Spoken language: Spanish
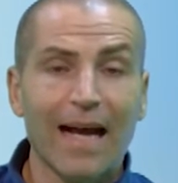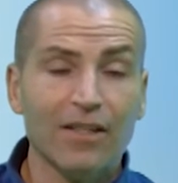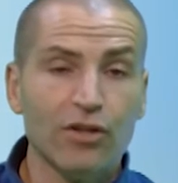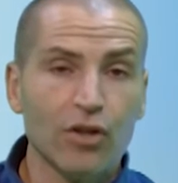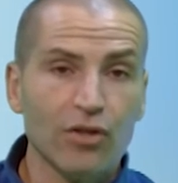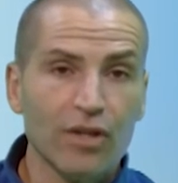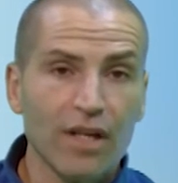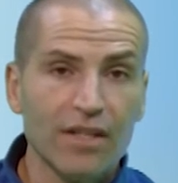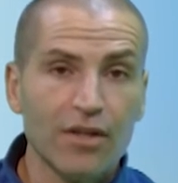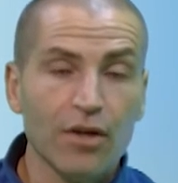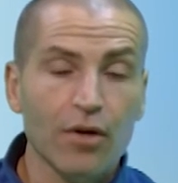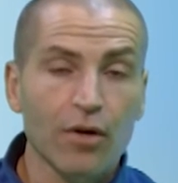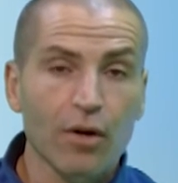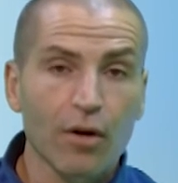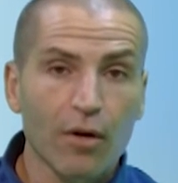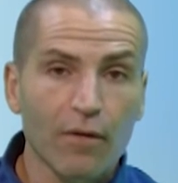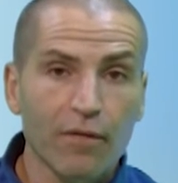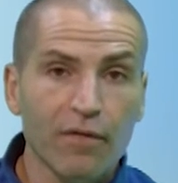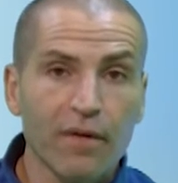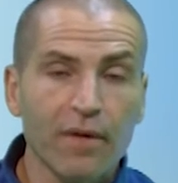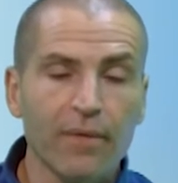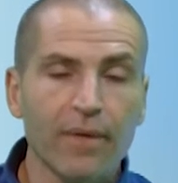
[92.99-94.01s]
Asociación
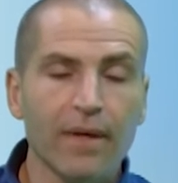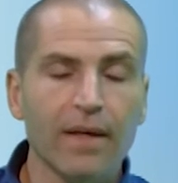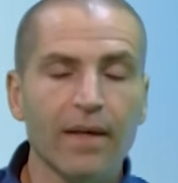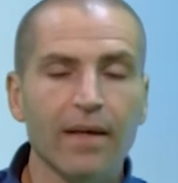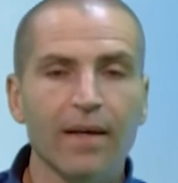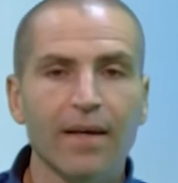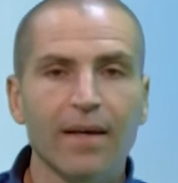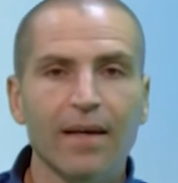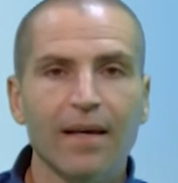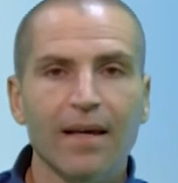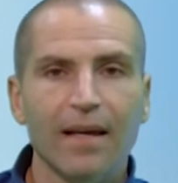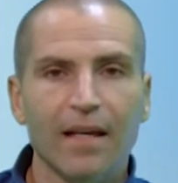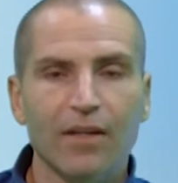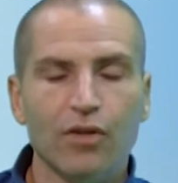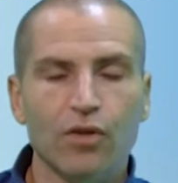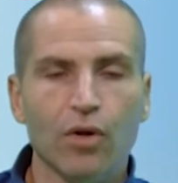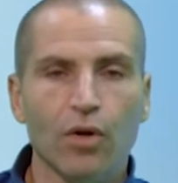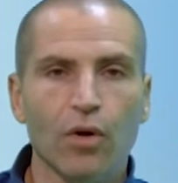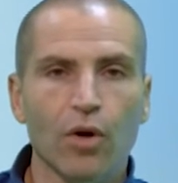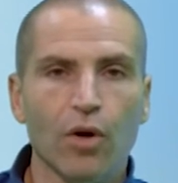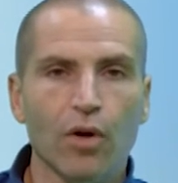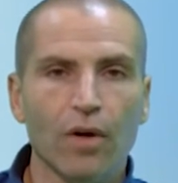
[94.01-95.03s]
COFIBE que
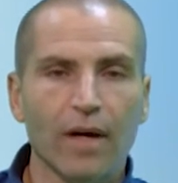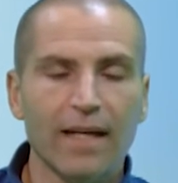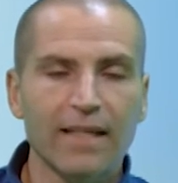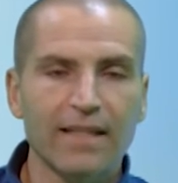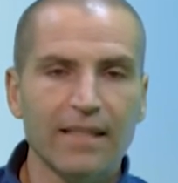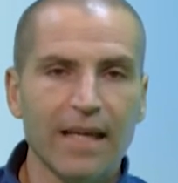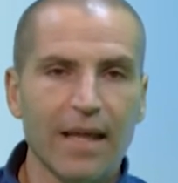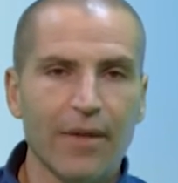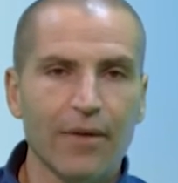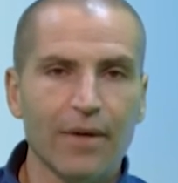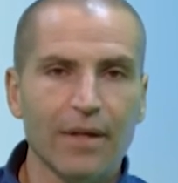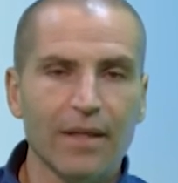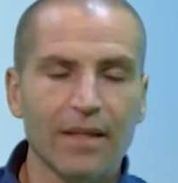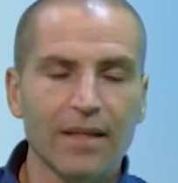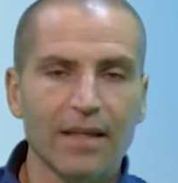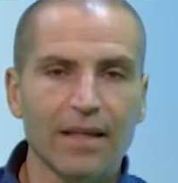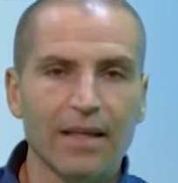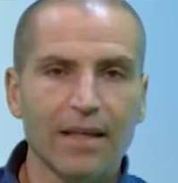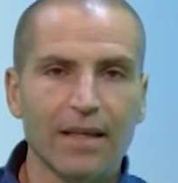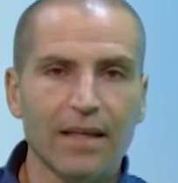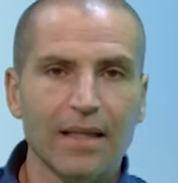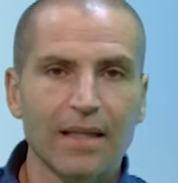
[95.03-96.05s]
son los organizadores
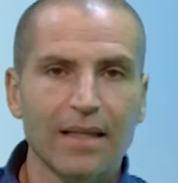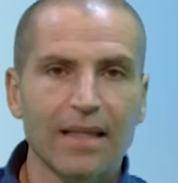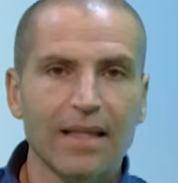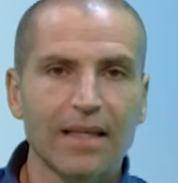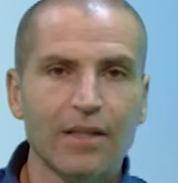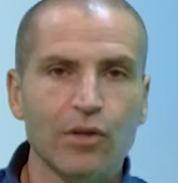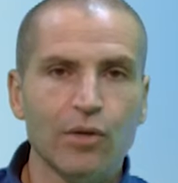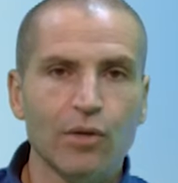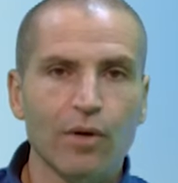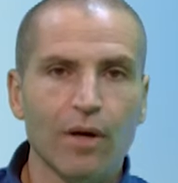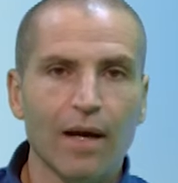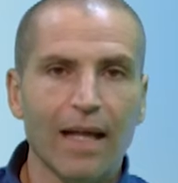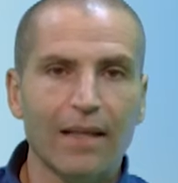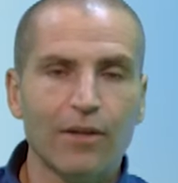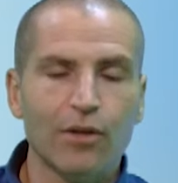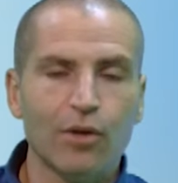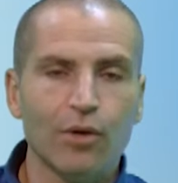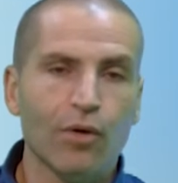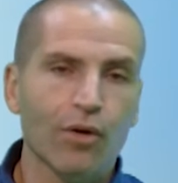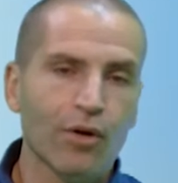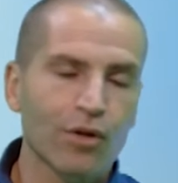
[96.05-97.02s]
de, estos actos.